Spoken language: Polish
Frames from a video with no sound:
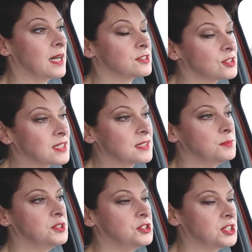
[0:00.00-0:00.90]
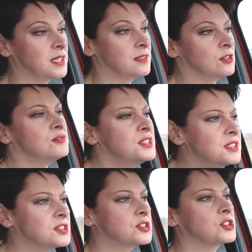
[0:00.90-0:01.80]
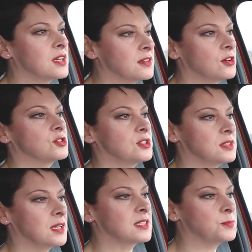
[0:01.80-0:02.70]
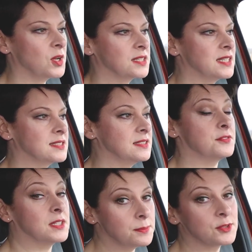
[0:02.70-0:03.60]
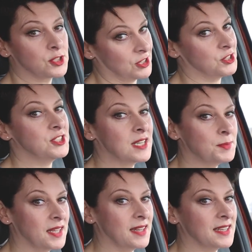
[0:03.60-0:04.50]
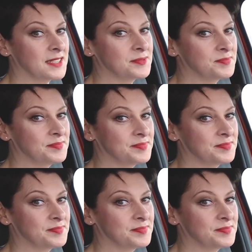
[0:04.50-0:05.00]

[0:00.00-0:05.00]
a co za tym idzie, no niższe koszty eksploatacji, w tym części zamiennych.